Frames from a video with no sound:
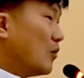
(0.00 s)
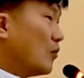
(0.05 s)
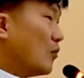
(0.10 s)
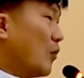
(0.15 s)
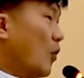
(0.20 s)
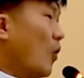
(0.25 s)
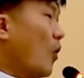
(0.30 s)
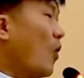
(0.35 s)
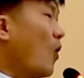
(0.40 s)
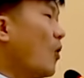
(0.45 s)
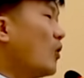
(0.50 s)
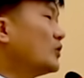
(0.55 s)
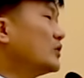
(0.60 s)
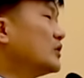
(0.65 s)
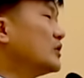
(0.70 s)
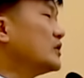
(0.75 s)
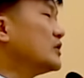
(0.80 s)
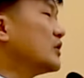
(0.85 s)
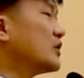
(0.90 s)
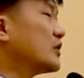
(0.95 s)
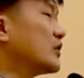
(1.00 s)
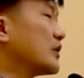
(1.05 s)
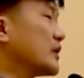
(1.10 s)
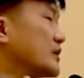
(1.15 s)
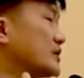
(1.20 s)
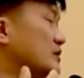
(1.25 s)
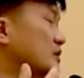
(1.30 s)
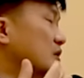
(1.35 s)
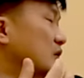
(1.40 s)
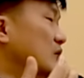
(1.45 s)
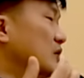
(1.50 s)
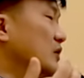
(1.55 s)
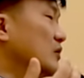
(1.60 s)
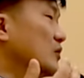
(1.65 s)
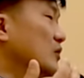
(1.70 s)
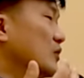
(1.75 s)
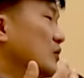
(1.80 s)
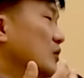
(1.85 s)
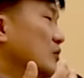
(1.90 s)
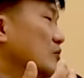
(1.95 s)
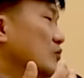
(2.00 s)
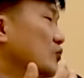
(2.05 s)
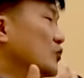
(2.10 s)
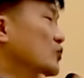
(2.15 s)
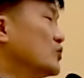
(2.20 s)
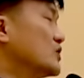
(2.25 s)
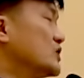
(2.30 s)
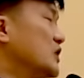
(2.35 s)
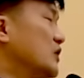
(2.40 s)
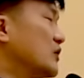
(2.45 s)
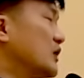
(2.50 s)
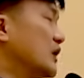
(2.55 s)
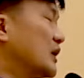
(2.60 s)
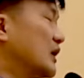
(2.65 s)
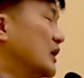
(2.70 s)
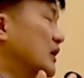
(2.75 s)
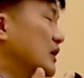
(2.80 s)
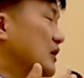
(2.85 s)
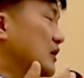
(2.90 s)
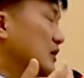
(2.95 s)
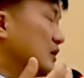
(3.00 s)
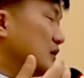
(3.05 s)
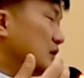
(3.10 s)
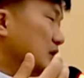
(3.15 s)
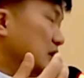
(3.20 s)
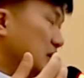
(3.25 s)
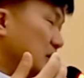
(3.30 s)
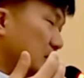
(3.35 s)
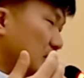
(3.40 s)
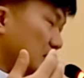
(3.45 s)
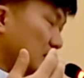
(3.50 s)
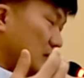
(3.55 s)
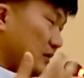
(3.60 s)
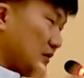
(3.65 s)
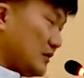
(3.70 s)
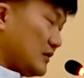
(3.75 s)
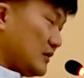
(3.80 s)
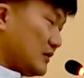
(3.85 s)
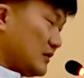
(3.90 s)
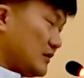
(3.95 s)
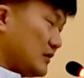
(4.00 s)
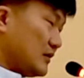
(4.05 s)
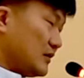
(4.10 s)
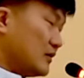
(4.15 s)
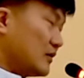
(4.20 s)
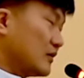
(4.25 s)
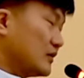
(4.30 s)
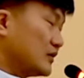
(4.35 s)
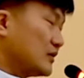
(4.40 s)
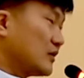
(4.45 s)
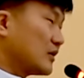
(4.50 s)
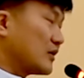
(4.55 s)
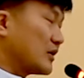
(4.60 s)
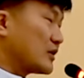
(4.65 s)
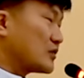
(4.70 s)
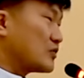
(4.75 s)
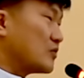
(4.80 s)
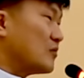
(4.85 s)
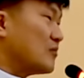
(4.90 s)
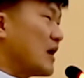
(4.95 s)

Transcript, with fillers: 모든 영역에서 문제와 이 그걸 드러내죠.